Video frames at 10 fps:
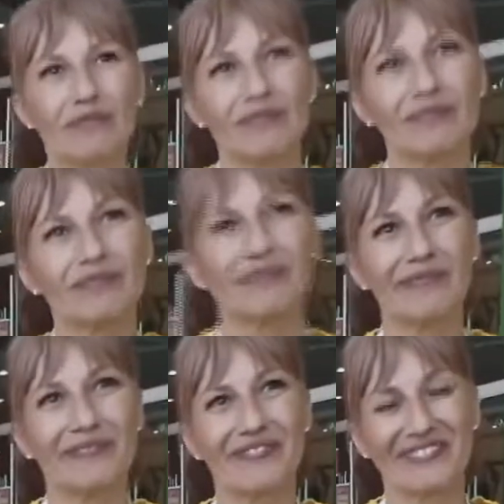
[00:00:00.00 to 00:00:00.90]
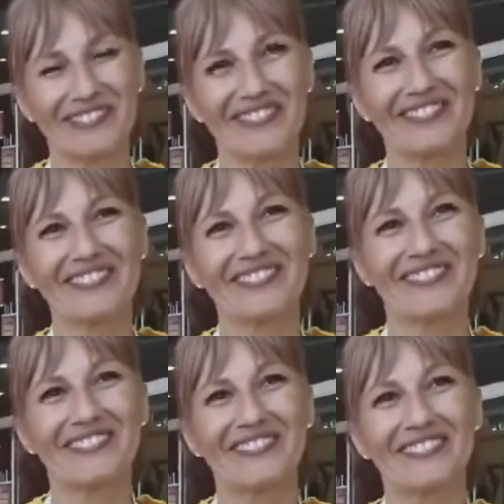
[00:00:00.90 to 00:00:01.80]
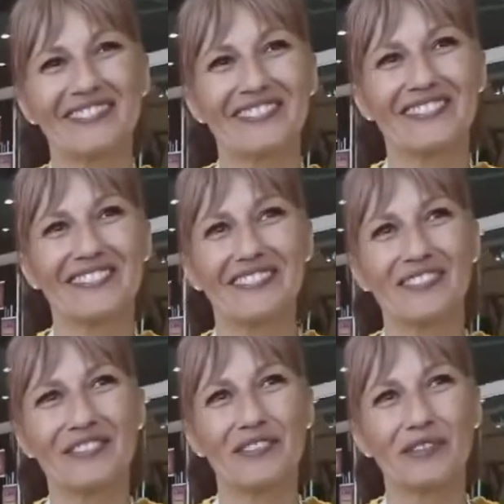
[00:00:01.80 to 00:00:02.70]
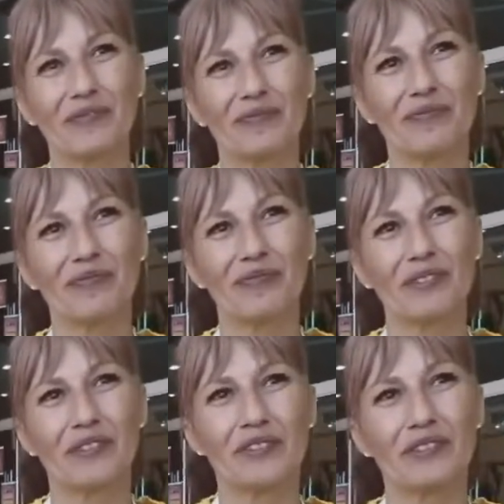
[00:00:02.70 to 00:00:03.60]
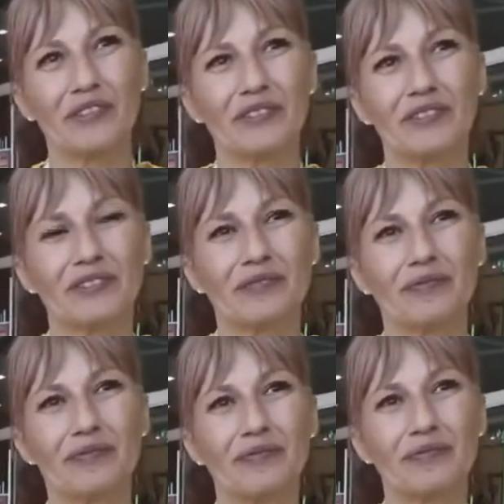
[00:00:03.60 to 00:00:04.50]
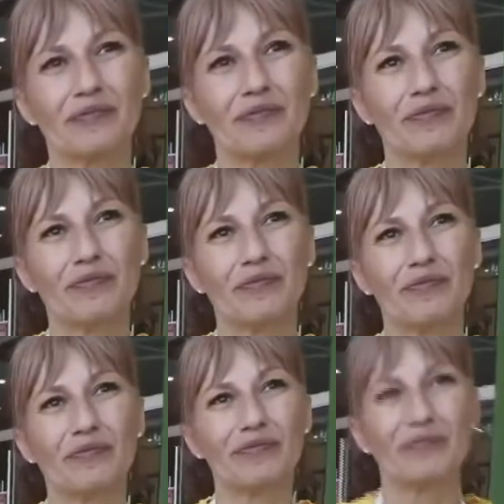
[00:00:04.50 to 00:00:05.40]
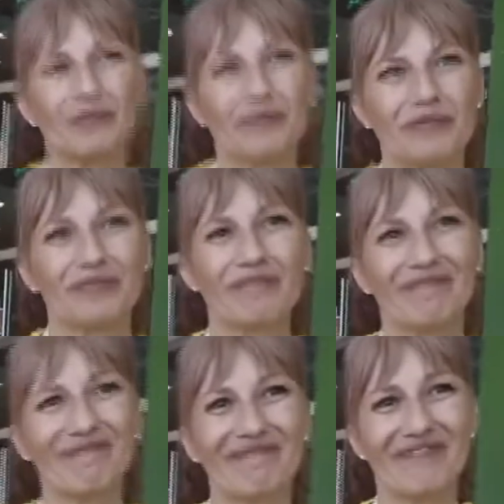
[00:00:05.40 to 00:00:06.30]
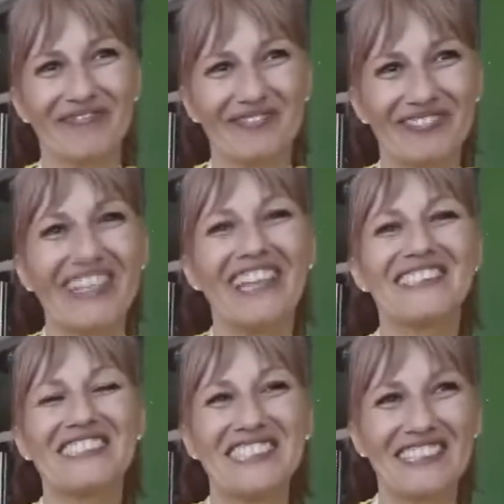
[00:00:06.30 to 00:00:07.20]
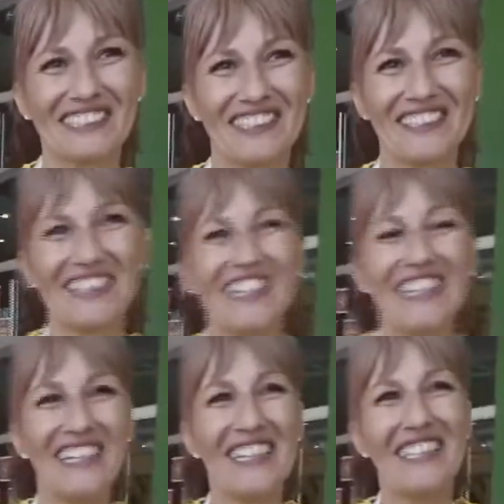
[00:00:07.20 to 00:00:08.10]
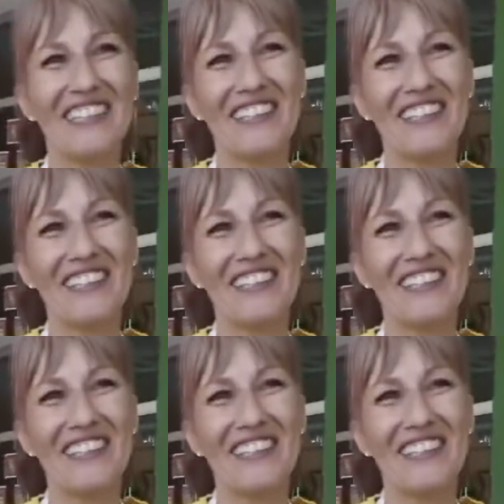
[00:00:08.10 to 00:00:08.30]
ya emancipada en el África que comparte bueno, el idioma portugués, que tanto me gusta, y vengo acá traído por la danza. ¿Qué me vas a contar, Katia? ¿Qué es esto?